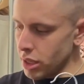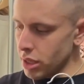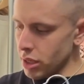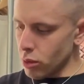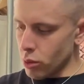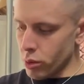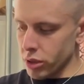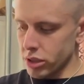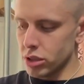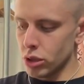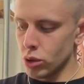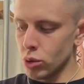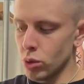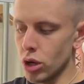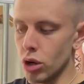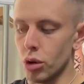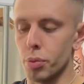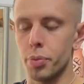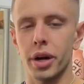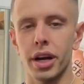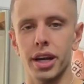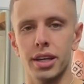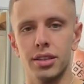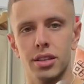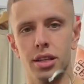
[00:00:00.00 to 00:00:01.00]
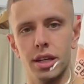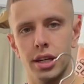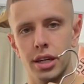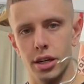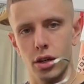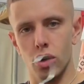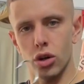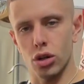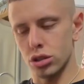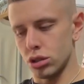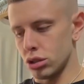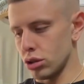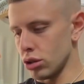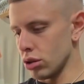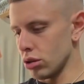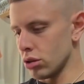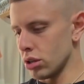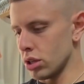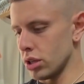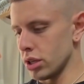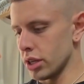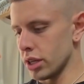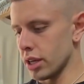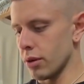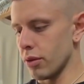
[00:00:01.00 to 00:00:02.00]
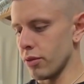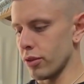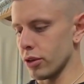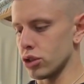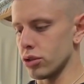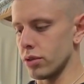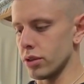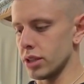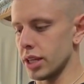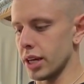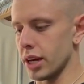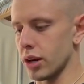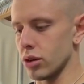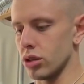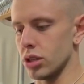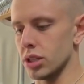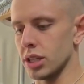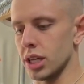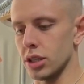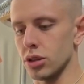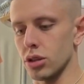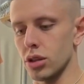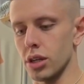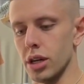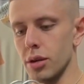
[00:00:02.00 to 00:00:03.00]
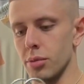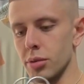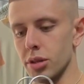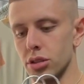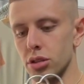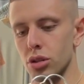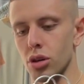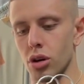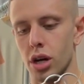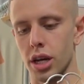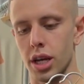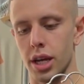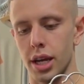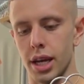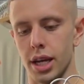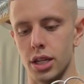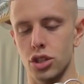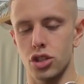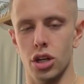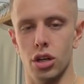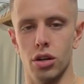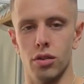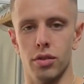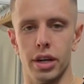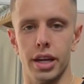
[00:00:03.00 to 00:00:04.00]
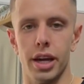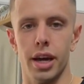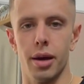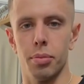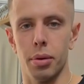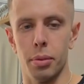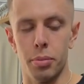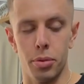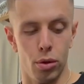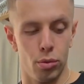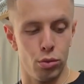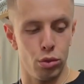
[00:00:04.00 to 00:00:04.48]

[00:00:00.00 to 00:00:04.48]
queste due le ho prese nel negozio eh, che vi faccio vedere ogni tanto nelle mie storie a Genova che è Papillon